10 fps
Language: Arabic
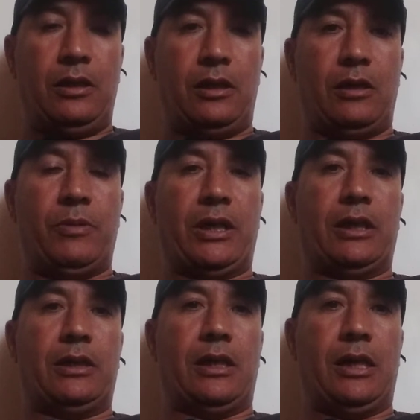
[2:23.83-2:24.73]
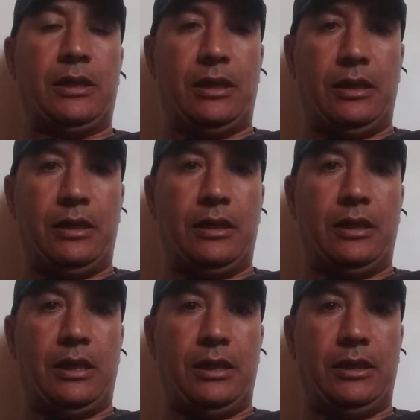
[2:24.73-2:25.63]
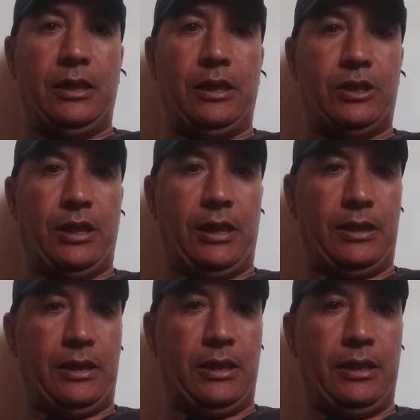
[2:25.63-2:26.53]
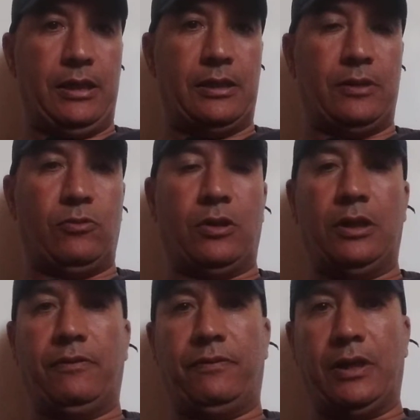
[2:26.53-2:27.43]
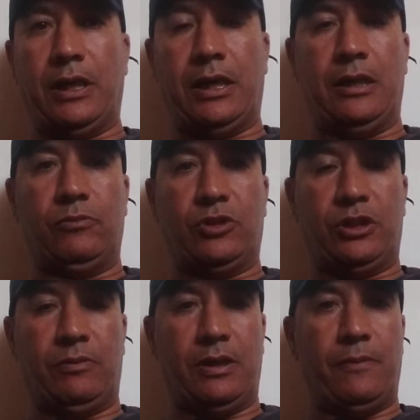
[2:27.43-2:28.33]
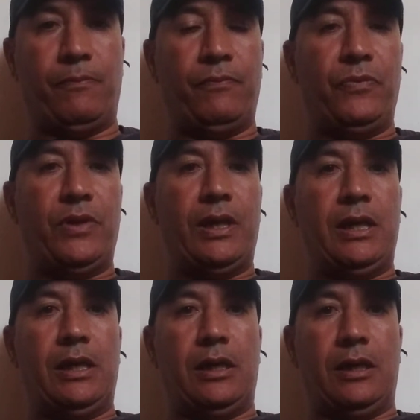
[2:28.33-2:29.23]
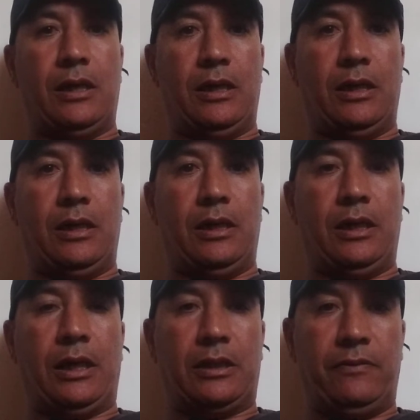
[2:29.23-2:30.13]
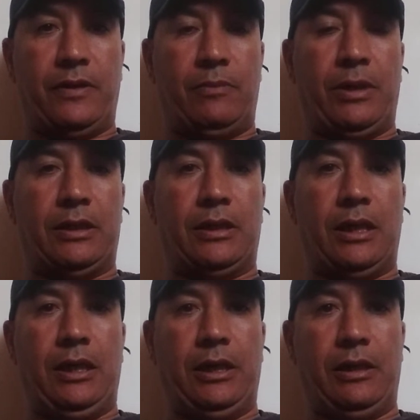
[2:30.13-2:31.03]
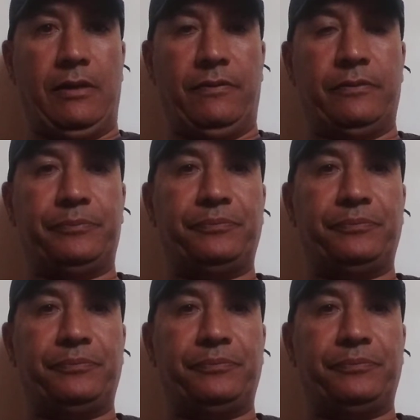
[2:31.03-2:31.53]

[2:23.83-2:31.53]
كما كذا هذا هذه الهجرة كذلك ستخلف فراغ على مستوى آه، اختفاء بعض الحرف